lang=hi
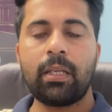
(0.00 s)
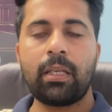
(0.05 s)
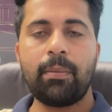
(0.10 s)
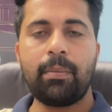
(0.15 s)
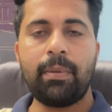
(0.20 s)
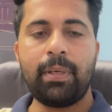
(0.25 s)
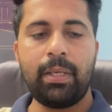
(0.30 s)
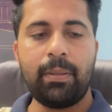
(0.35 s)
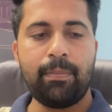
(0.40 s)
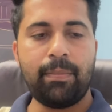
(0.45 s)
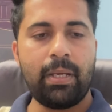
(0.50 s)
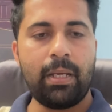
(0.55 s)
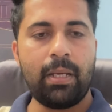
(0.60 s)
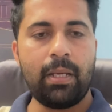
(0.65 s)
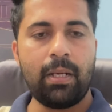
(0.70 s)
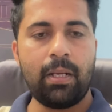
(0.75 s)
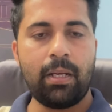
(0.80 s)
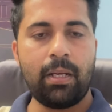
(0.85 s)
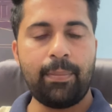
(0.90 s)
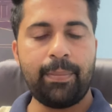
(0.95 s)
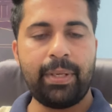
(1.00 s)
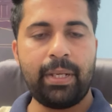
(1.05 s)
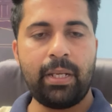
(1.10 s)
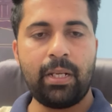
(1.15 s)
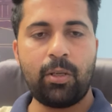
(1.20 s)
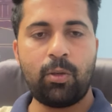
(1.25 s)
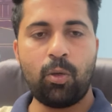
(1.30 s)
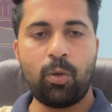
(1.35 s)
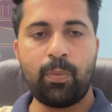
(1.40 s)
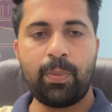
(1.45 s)
कि भाई मेरा
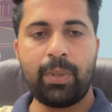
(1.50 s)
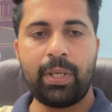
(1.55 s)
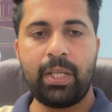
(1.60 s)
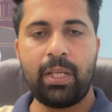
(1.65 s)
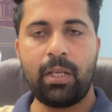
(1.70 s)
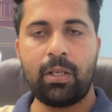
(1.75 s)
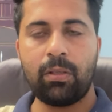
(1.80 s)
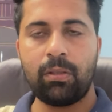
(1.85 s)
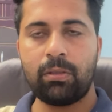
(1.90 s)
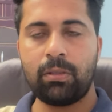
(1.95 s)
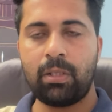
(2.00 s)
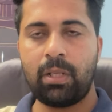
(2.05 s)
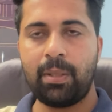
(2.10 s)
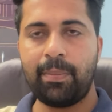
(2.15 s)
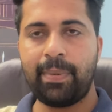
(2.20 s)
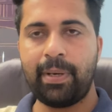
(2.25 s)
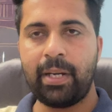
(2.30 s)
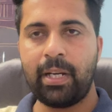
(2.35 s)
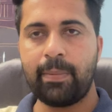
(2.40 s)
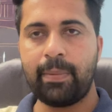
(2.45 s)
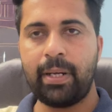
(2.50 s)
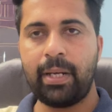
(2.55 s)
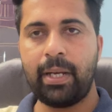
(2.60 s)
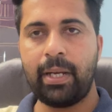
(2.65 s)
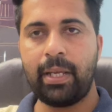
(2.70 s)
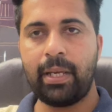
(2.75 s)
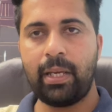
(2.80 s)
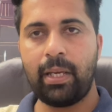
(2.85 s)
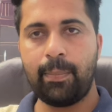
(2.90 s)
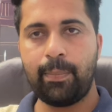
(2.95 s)
मेरे ग्रुप डी को जो
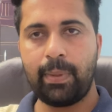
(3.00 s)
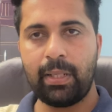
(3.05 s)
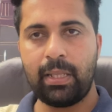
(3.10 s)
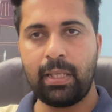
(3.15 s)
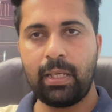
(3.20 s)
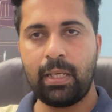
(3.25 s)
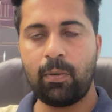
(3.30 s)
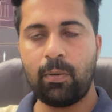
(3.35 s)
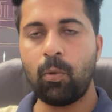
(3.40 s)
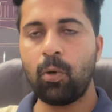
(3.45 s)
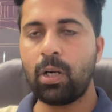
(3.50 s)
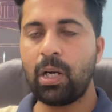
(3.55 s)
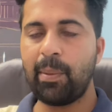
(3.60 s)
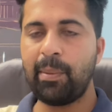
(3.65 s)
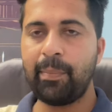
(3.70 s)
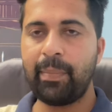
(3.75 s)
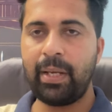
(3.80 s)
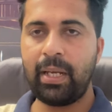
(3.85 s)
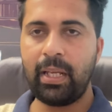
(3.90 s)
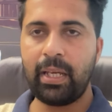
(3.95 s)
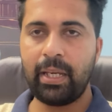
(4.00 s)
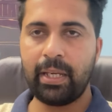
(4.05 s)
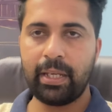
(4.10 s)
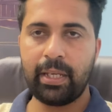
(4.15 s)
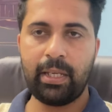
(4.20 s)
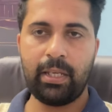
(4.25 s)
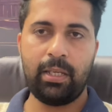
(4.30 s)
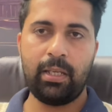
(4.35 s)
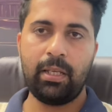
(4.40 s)
डिपार्टमेंट है पद है वो कब मिलेंगे